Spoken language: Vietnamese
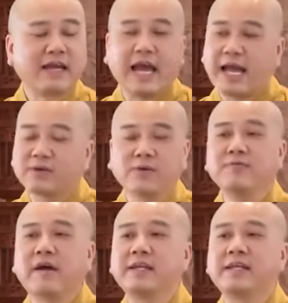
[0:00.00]
ai
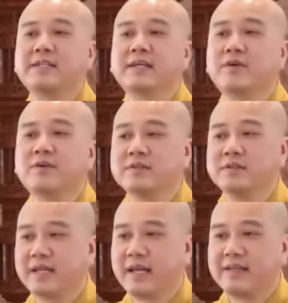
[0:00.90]
cũng phải đi tới con
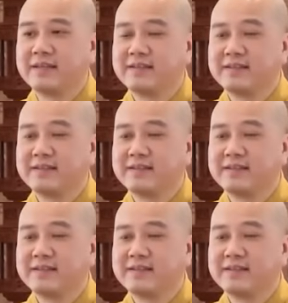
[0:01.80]
đường này